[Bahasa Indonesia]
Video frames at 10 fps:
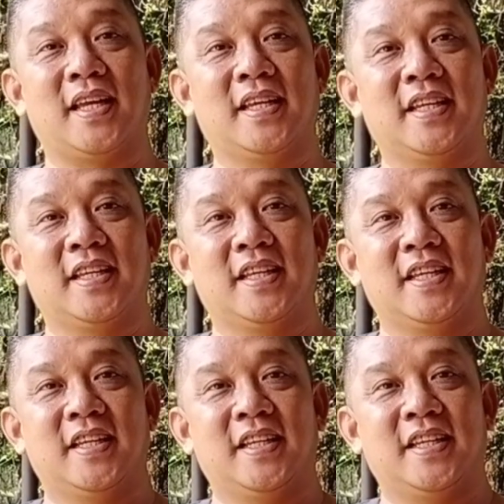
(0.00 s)
ya
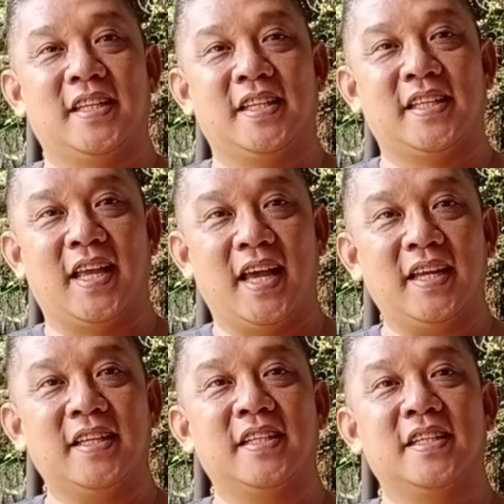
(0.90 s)
ya
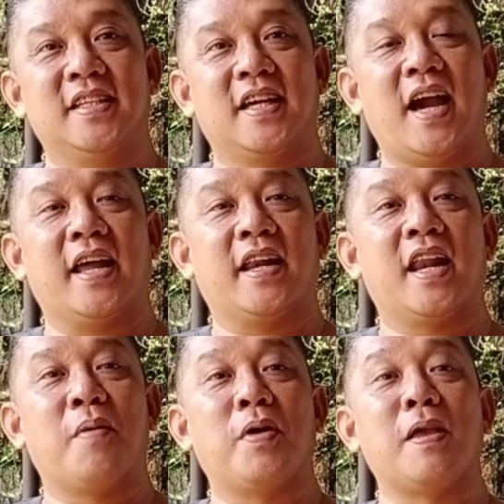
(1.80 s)

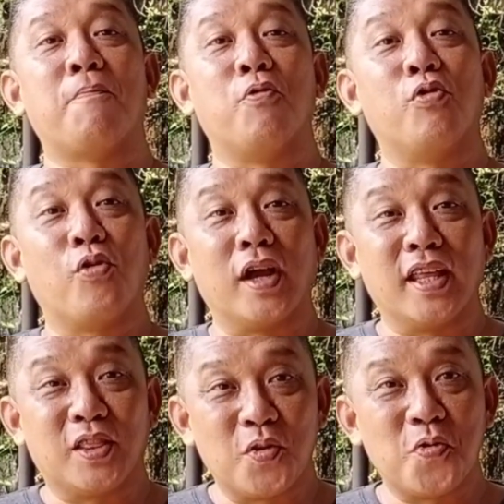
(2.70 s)
karena namanya burung
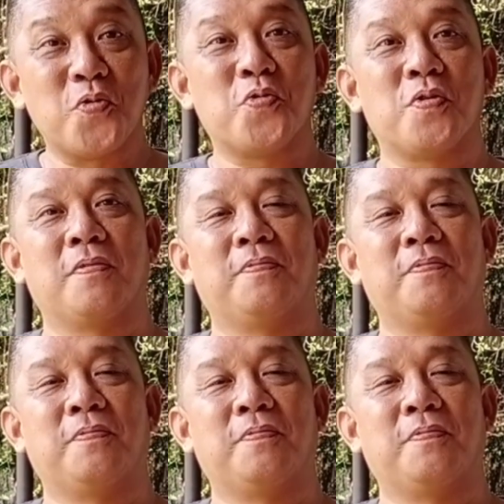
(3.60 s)
itu